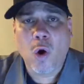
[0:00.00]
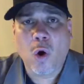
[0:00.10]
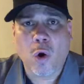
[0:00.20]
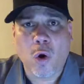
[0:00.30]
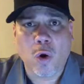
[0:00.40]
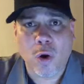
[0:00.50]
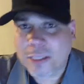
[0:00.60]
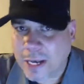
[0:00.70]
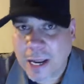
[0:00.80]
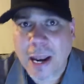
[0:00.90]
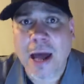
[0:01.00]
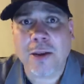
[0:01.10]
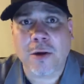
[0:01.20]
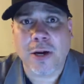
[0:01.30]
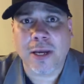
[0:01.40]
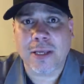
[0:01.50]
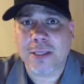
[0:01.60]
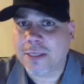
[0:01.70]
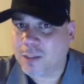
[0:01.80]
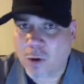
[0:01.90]
o los itinerarios, eh,
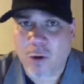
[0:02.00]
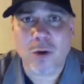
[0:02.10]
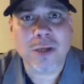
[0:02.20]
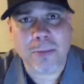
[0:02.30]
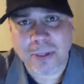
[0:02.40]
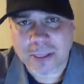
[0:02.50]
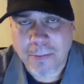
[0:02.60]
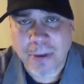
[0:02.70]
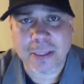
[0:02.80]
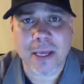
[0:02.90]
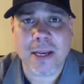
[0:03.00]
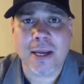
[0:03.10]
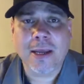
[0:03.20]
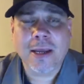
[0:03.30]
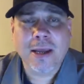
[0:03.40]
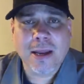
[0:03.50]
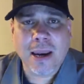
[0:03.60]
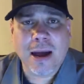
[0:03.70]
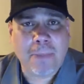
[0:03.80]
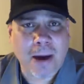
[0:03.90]
Titito Rosa, pues siempre tiene
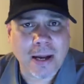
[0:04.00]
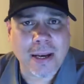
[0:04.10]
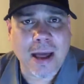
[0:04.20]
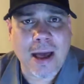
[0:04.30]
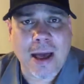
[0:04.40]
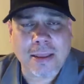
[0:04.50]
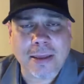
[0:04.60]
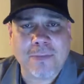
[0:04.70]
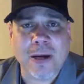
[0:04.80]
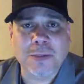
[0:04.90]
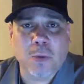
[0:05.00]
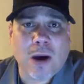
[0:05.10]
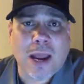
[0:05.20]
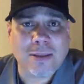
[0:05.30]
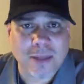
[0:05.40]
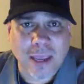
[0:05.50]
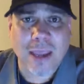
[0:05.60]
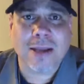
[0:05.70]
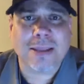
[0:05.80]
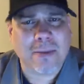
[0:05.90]
la página de Facebook al
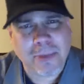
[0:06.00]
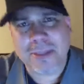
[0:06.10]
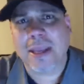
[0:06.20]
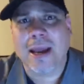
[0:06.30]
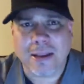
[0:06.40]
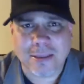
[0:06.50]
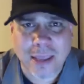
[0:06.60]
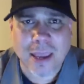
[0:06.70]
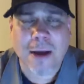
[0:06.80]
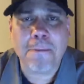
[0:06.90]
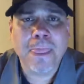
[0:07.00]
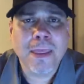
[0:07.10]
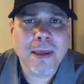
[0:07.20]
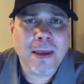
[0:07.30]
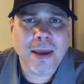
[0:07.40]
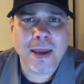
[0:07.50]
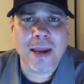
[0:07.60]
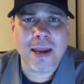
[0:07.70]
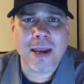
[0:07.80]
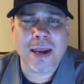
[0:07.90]
día. También tienen al día
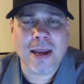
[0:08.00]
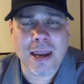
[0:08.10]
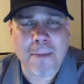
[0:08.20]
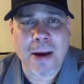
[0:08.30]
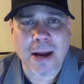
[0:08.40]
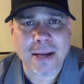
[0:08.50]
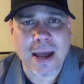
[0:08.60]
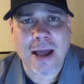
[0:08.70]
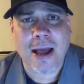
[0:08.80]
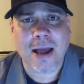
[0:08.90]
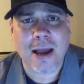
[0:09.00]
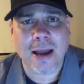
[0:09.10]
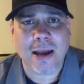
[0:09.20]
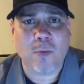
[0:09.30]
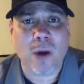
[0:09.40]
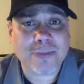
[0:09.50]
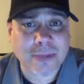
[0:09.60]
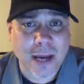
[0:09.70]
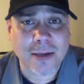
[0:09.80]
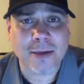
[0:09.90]
eh, la página ah,
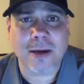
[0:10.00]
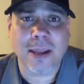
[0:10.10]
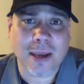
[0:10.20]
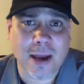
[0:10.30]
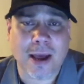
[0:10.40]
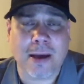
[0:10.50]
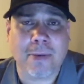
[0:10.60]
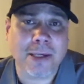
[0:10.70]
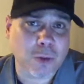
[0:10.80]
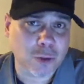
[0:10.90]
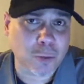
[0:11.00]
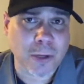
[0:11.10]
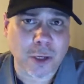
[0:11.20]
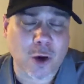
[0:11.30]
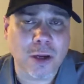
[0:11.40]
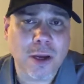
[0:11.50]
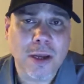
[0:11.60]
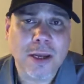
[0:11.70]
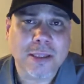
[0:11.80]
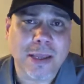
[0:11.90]
website, Liga Béisbol Superior
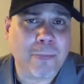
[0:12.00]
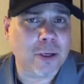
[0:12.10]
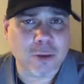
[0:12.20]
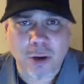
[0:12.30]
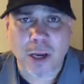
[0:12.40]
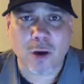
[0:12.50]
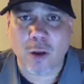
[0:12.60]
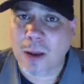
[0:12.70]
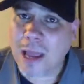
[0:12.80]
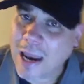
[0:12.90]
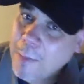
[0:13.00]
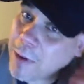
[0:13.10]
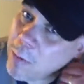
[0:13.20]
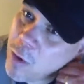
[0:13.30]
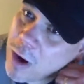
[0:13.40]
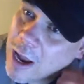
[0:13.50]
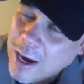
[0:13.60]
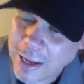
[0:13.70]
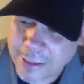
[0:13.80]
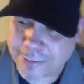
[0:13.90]
de Puerto Rico, AA, la puede
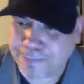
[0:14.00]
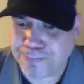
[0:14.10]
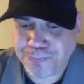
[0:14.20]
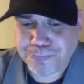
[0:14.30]
buscar en,